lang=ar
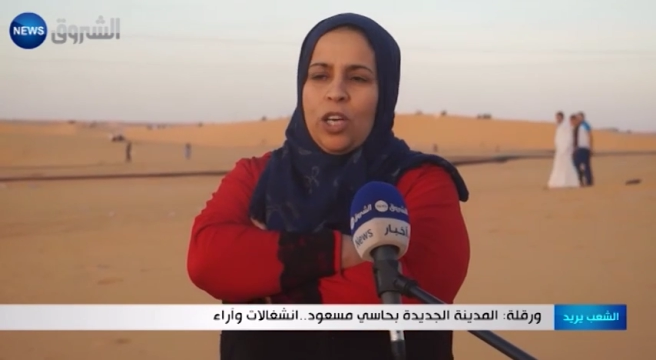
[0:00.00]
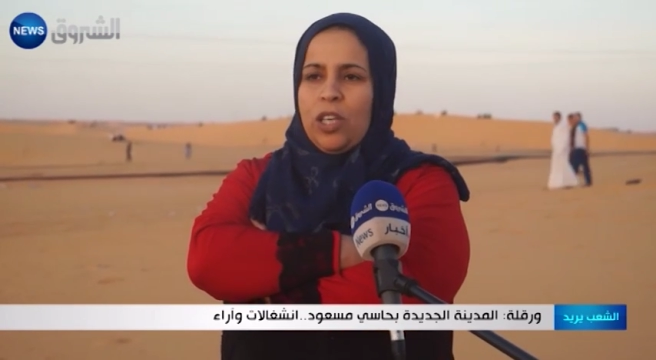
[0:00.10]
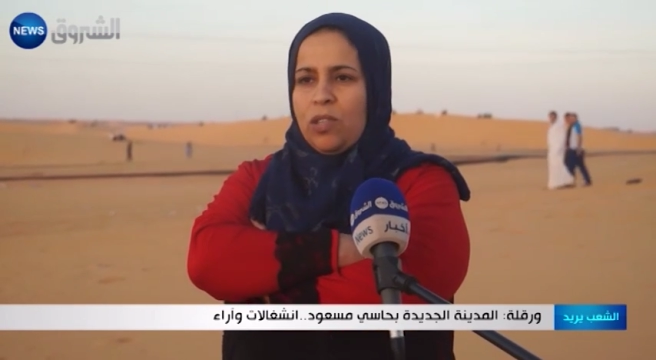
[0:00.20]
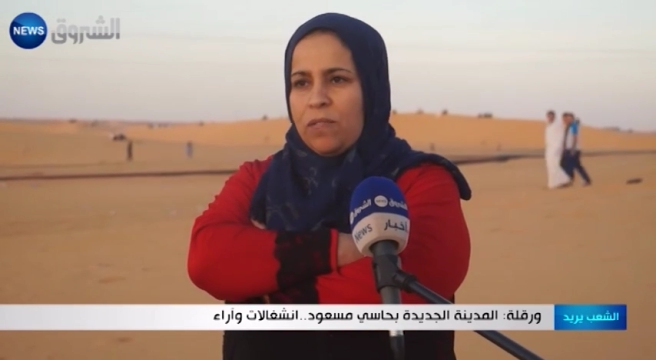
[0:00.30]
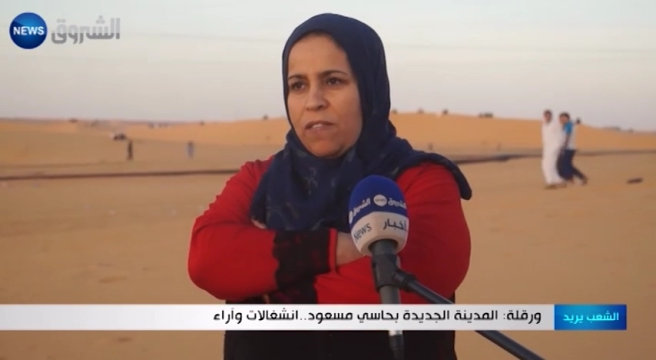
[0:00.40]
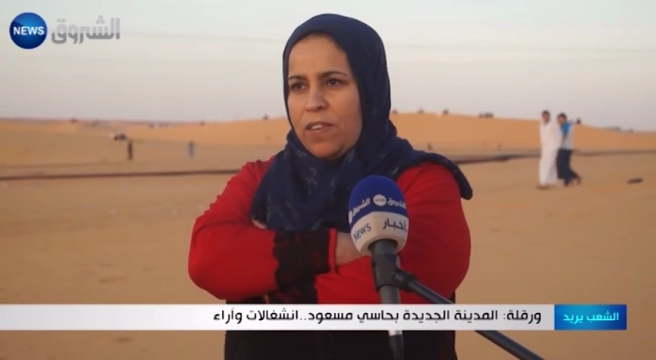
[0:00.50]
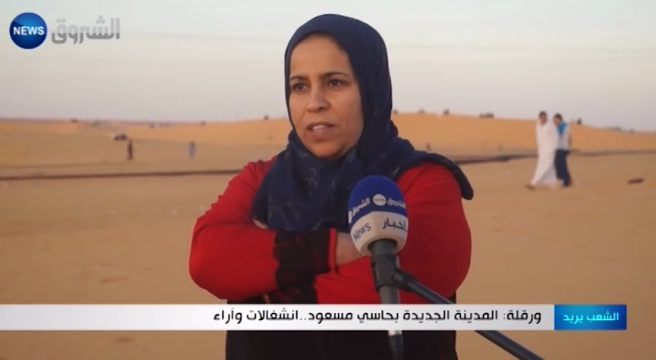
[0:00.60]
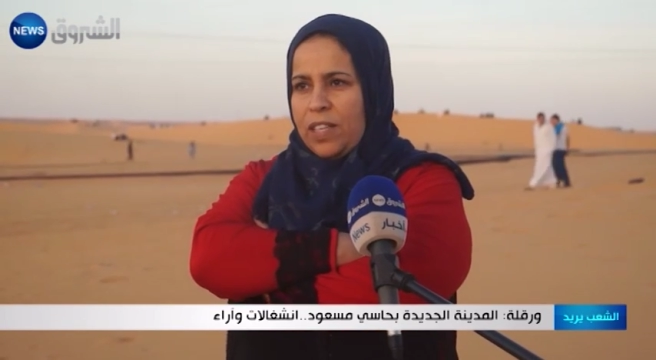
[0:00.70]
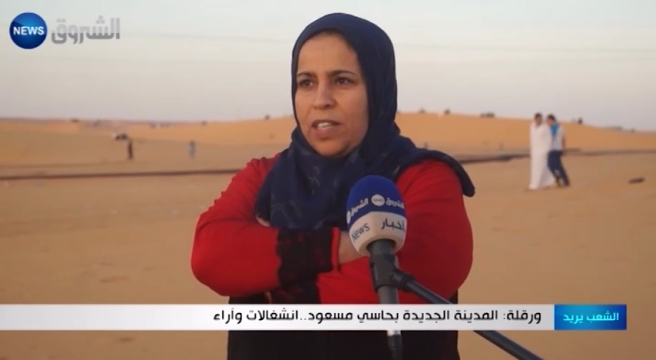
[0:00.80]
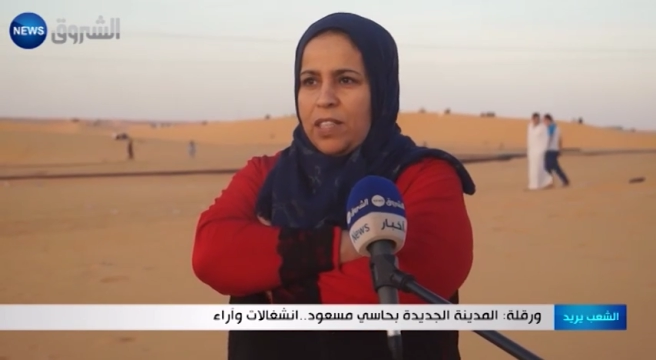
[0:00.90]
كي تشوفها في
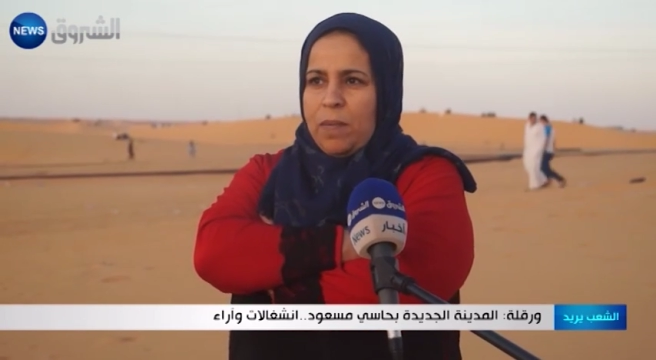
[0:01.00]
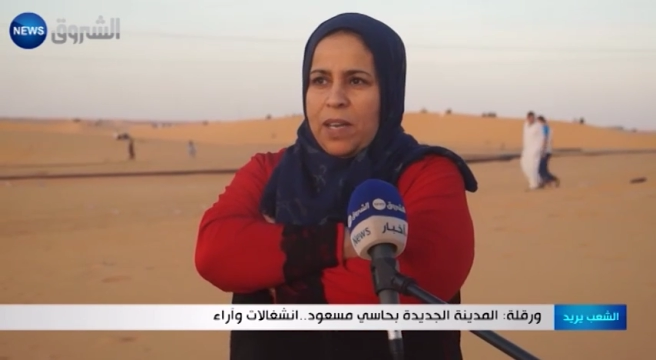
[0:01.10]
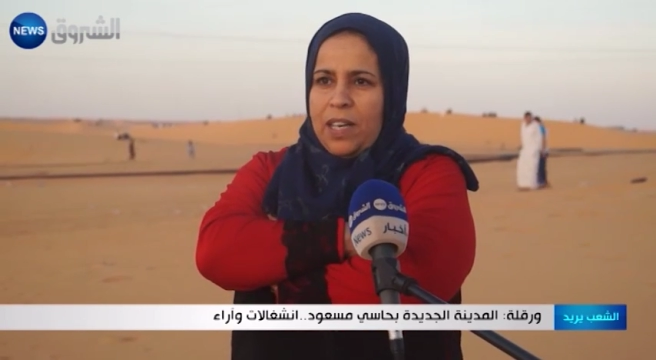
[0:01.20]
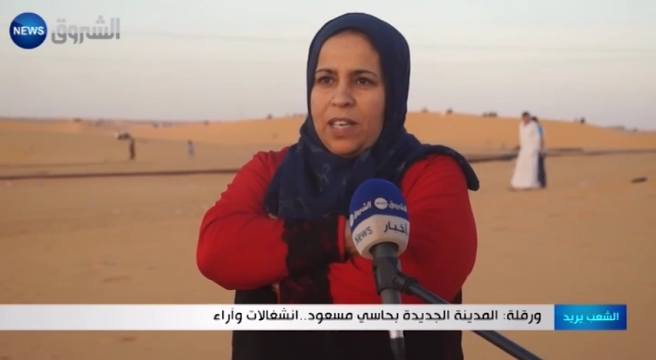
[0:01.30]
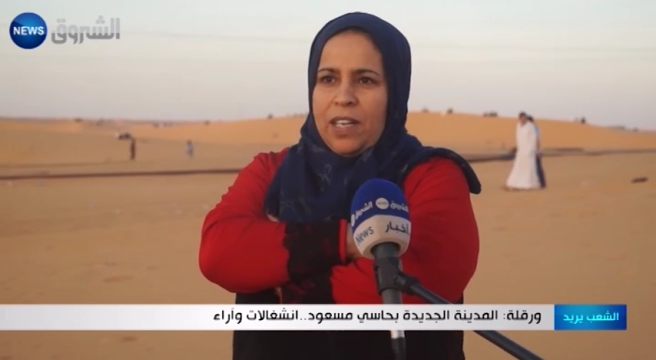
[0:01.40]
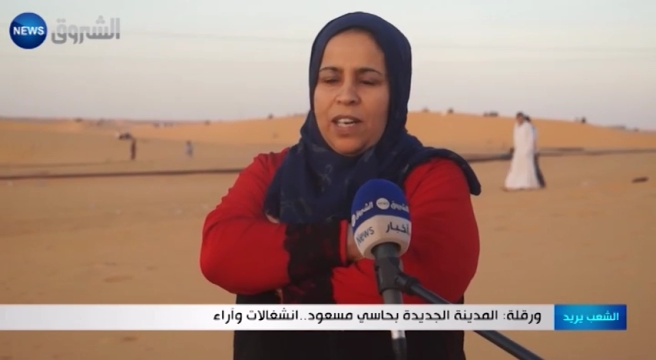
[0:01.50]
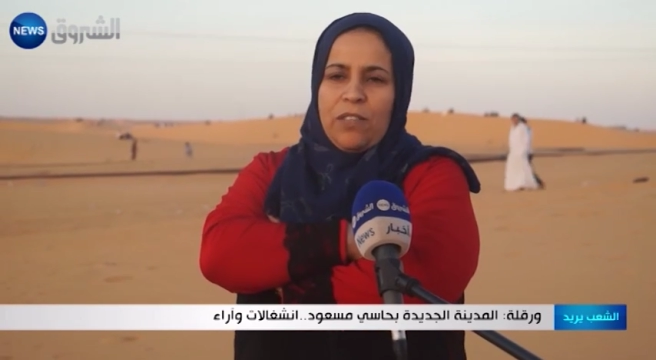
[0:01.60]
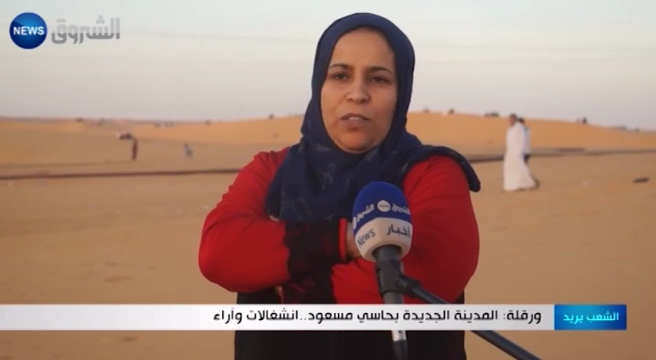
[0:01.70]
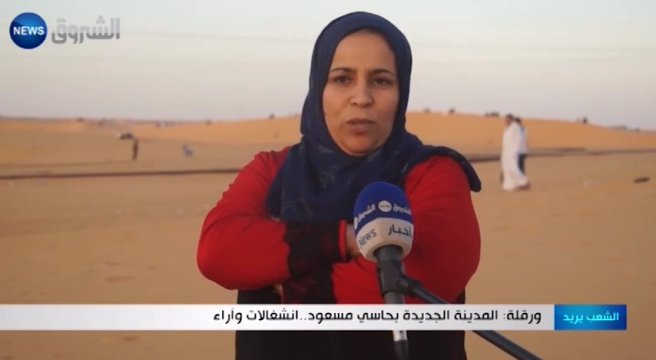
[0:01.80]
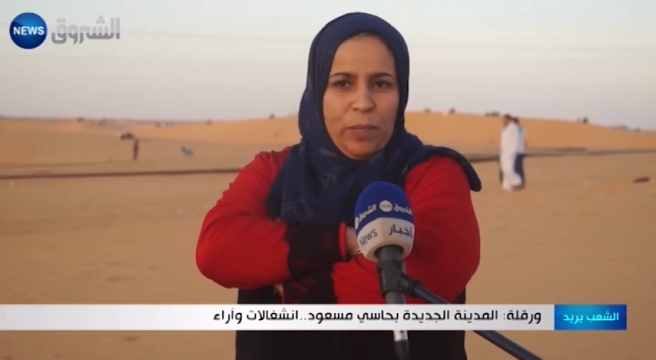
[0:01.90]
الانترنت بحال
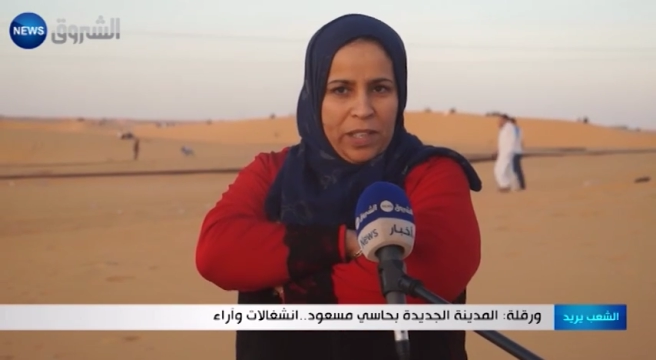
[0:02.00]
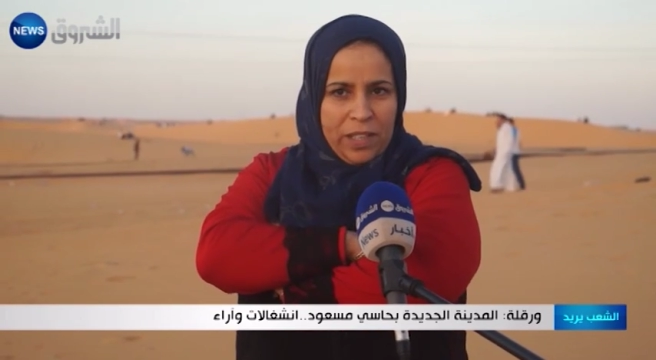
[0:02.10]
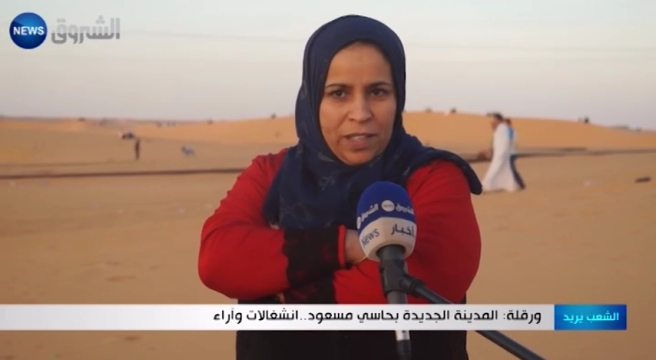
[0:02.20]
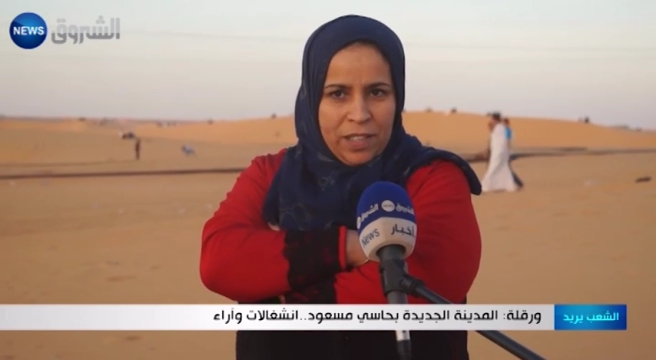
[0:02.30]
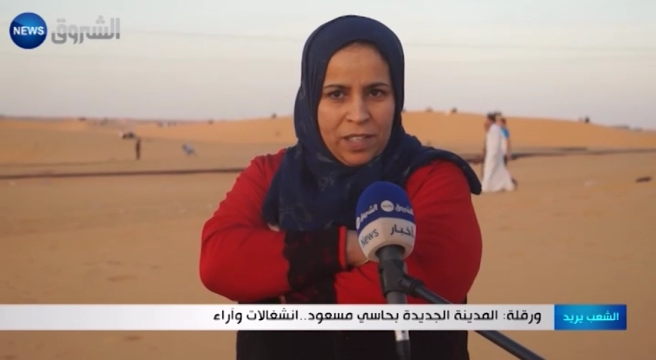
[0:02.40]
راك في دبي